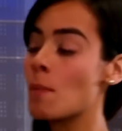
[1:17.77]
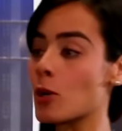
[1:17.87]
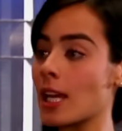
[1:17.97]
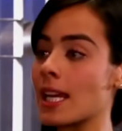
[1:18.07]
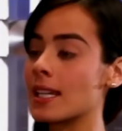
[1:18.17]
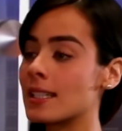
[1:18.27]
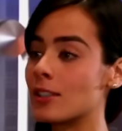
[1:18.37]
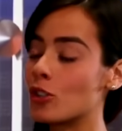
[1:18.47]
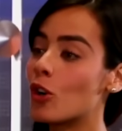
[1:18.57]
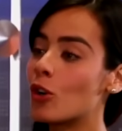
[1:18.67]
porque
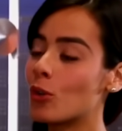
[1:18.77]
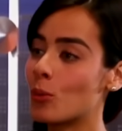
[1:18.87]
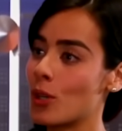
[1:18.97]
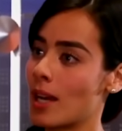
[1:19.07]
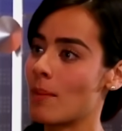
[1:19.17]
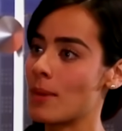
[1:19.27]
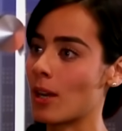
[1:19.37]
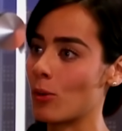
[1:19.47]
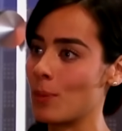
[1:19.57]
no voy a cambiar de